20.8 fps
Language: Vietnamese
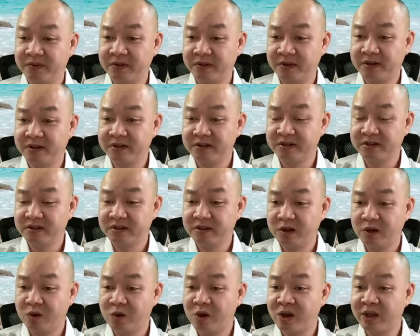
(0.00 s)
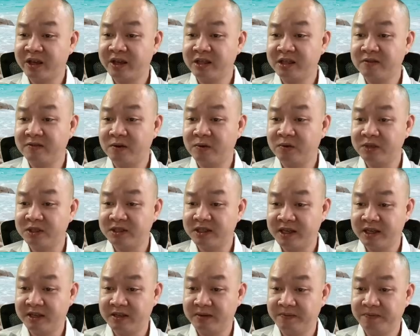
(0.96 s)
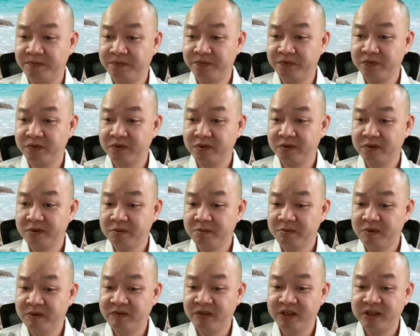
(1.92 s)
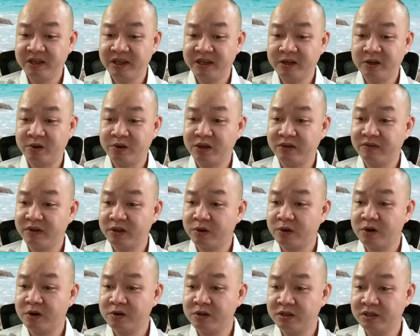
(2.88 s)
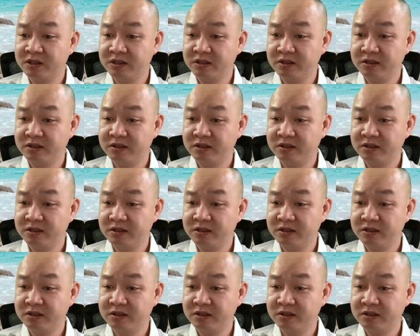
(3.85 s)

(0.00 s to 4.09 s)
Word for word: Đó. Loại ngay từ vòng gửi xe. Bởi vì khi anh nói này phải có chứ.